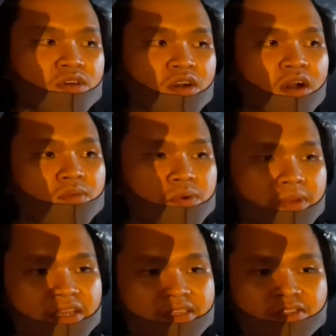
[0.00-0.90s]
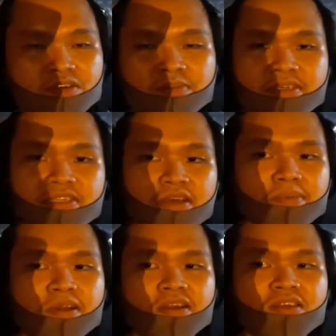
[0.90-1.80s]
kalau mau belanja juga bisa,
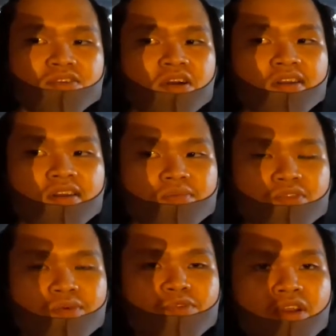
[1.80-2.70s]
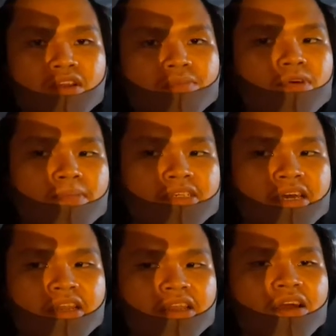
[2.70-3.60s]
barangnya juga murah-murah di bawah pasaran.
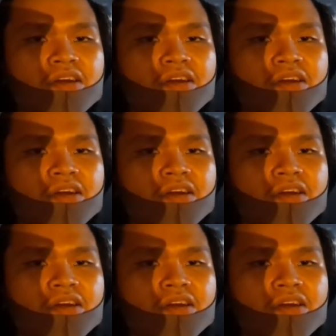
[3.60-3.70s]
